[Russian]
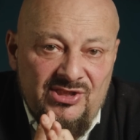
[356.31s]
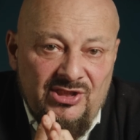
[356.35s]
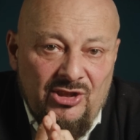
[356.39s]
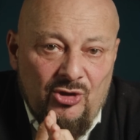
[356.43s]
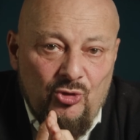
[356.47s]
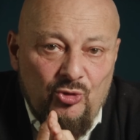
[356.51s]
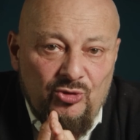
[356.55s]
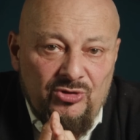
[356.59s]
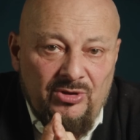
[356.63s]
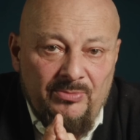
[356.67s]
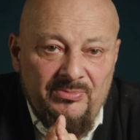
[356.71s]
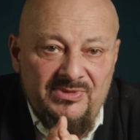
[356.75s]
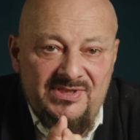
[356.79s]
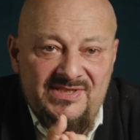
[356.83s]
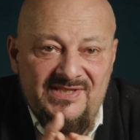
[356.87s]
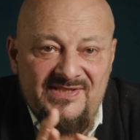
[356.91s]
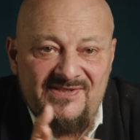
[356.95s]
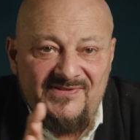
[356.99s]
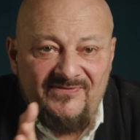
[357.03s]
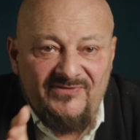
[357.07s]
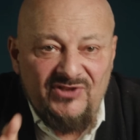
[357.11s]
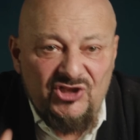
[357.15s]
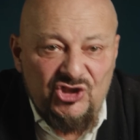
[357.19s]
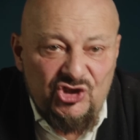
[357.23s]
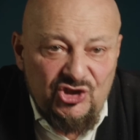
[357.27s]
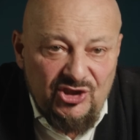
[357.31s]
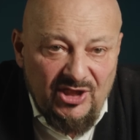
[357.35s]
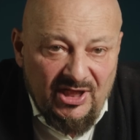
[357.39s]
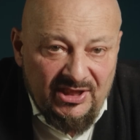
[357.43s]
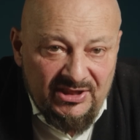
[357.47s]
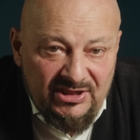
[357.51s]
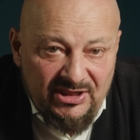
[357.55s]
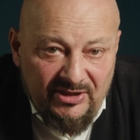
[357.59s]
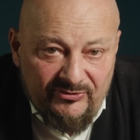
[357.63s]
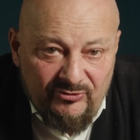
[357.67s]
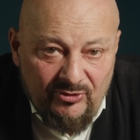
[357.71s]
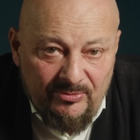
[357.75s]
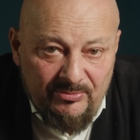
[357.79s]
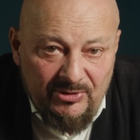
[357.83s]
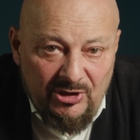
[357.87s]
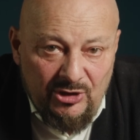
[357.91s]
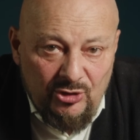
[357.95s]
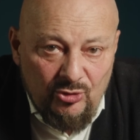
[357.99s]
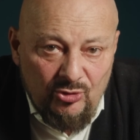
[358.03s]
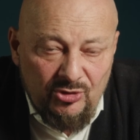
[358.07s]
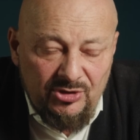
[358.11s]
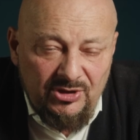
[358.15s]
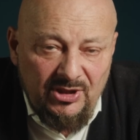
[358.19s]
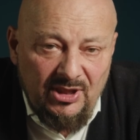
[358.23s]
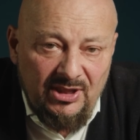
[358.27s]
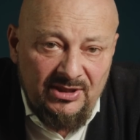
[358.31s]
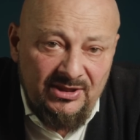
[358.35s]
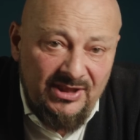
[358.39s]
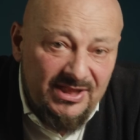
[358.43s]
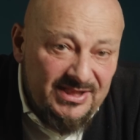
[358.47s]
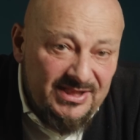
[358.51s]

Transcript: доходами свыше 1 миллиона, она